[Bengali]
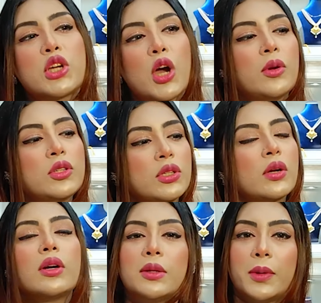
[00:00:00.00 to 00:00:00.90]
সমালোচনা
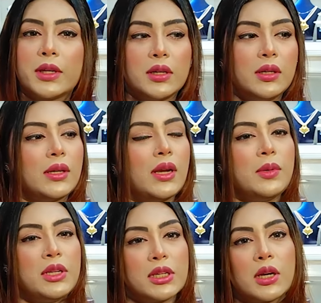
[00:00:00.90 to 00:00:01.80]
করাটা বেটার তাহলে
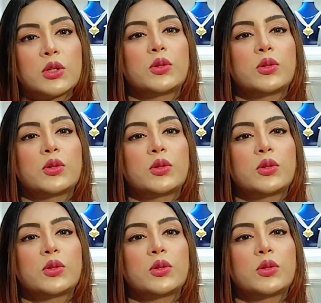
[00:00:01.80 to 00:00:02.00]
আমি নিজেকে আরও